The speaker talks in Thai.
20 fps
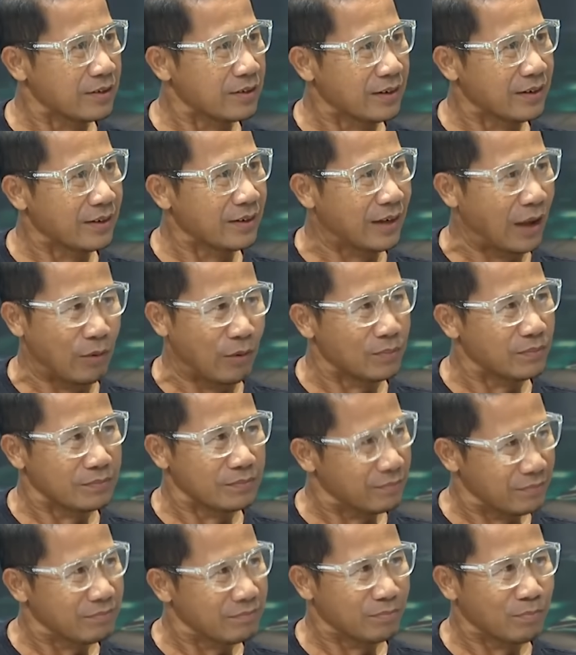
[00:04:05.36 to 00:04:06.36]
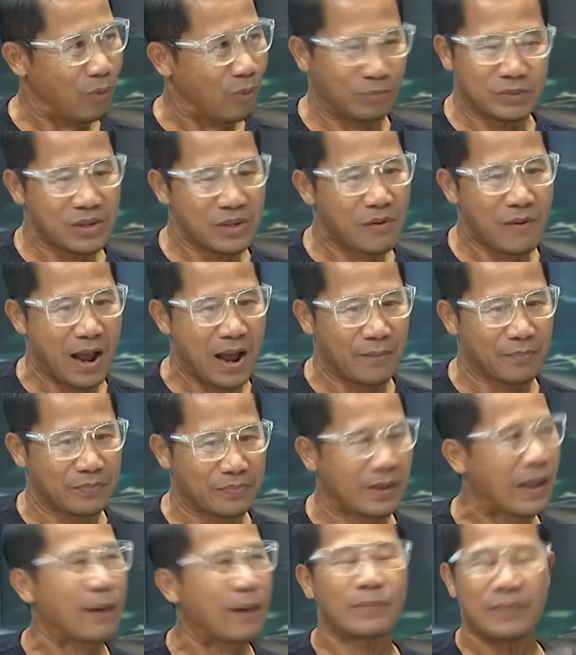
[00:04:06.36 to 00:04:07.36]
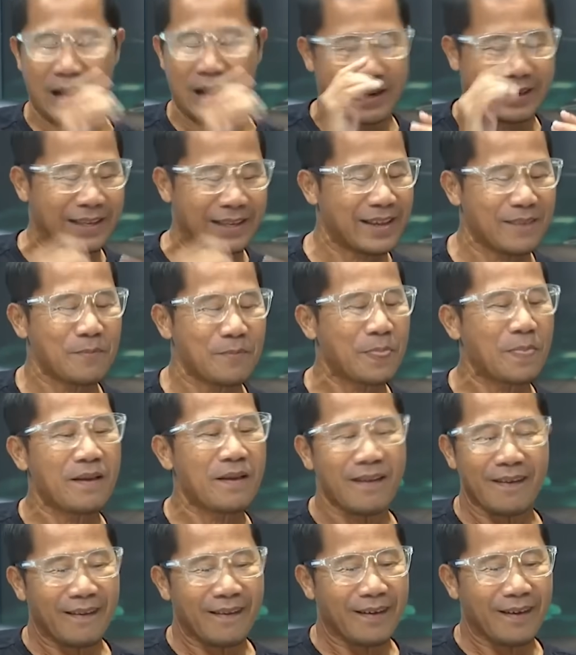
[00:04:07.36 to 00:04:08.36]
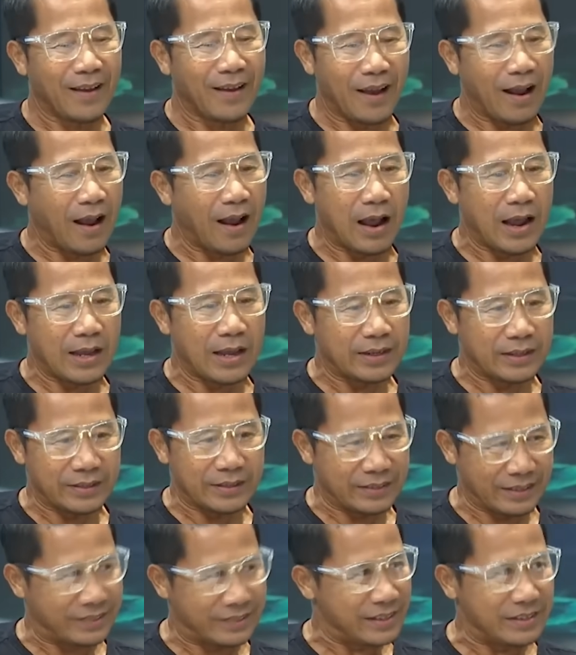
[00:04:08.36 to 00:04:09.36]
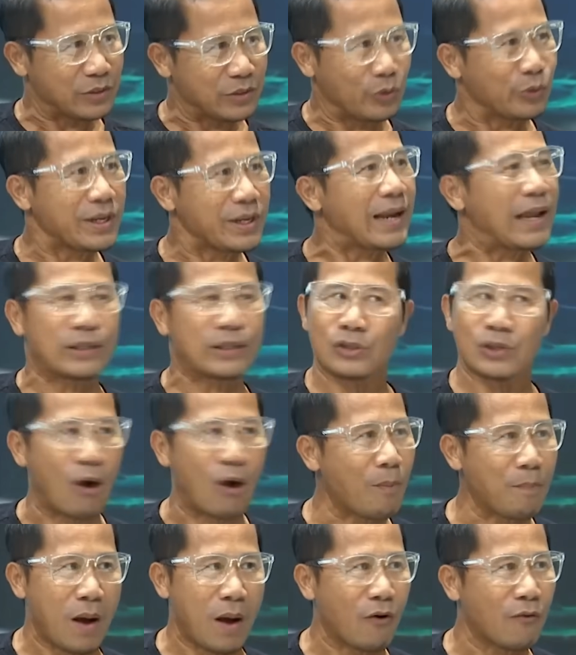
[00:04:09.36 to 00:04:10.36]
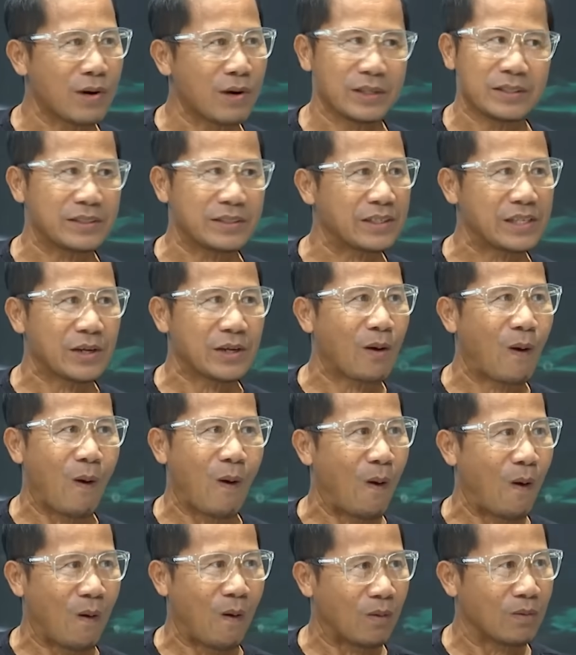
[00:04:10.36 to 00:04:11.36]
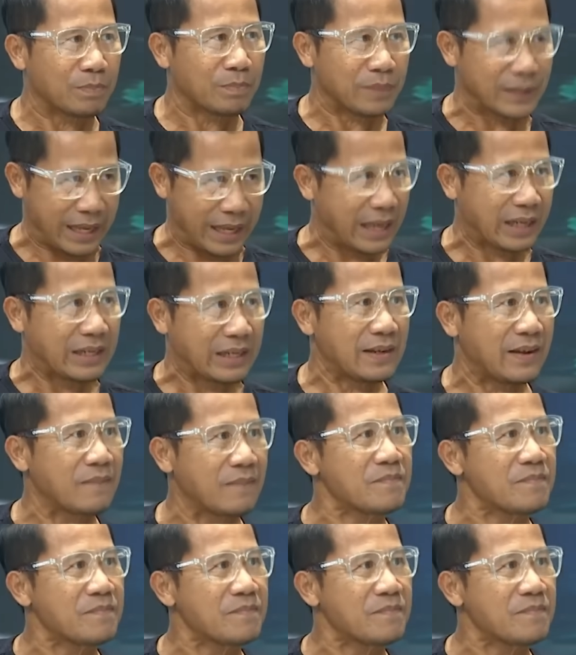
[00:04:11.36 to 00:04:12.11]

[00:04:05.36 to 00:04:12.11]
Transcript: แล้วผมเชื่อว่า อันนี้หนึ่งสี่หนึ่งศูนย์นี่แหละซอฟต์พาวเวอร์จริงๆ ของประเทศนี้เลย